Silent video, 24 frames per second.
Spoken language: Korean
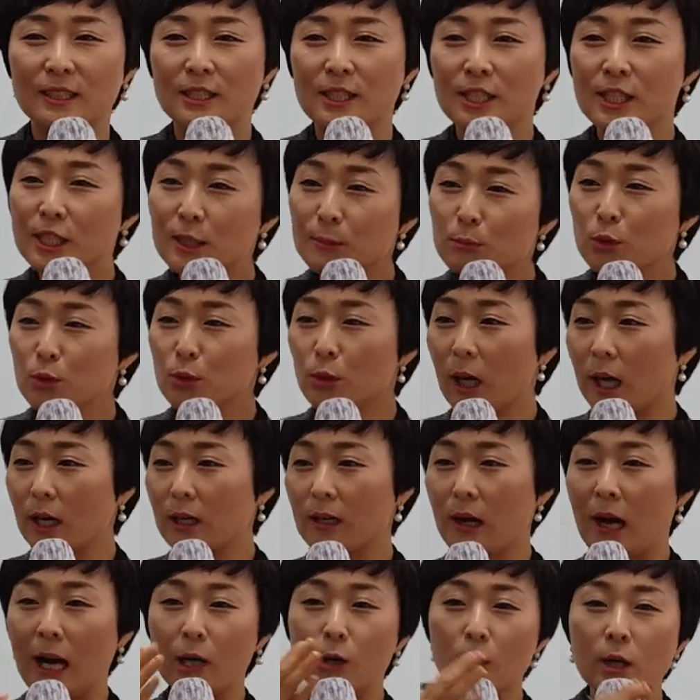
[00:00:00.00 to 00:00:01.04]

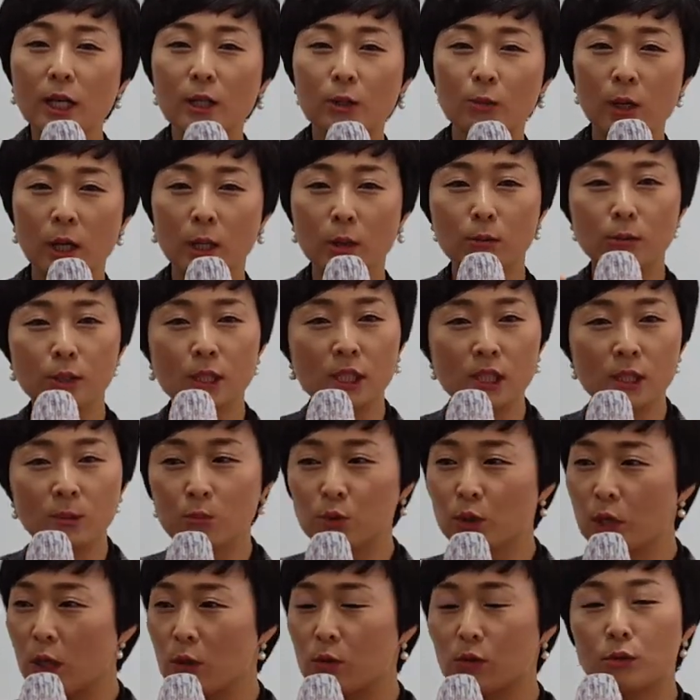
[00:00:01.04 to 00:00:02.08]
지금도 과거에도 했고
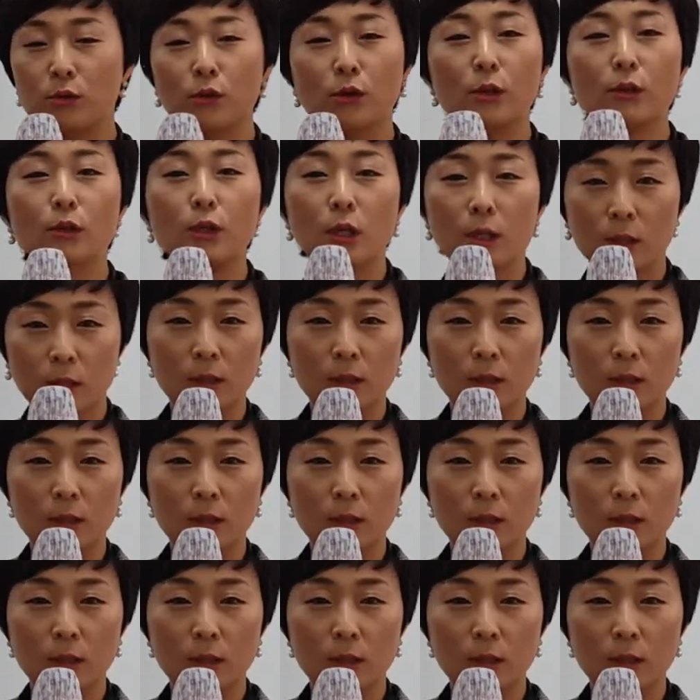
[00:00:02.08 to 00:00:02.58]
지금도 했고